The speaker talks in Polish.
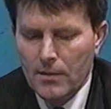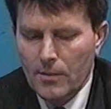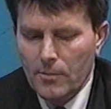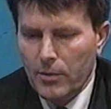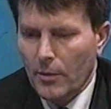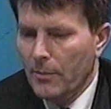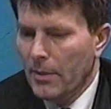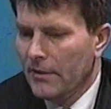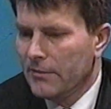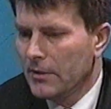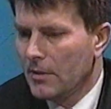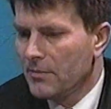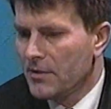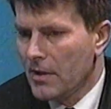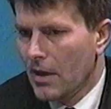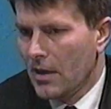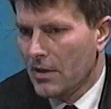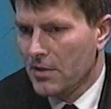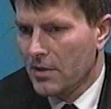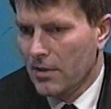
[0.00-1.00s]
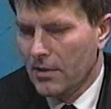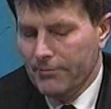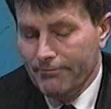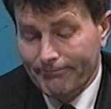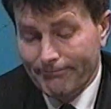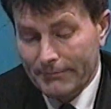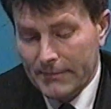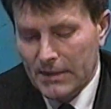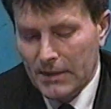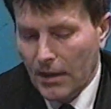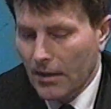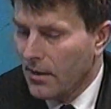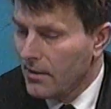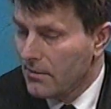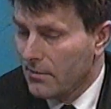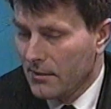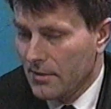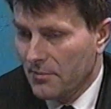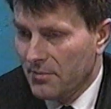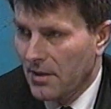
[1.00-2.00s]
Po pewnym czasie, nieraz
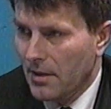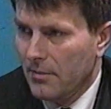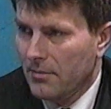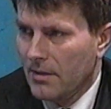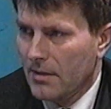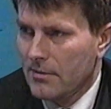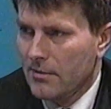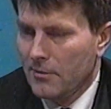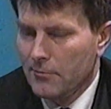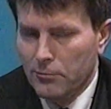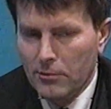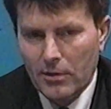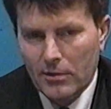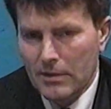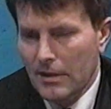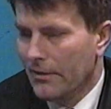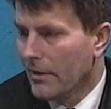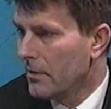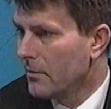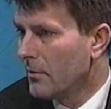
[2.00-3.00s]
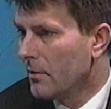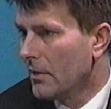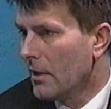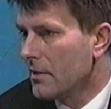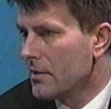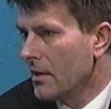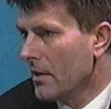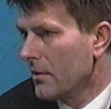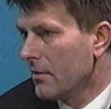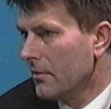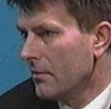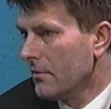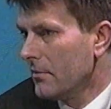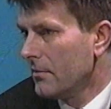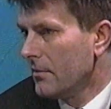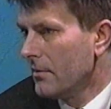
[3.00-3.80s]
to zabiera bardzo długo, nie wiadomo dlaczego,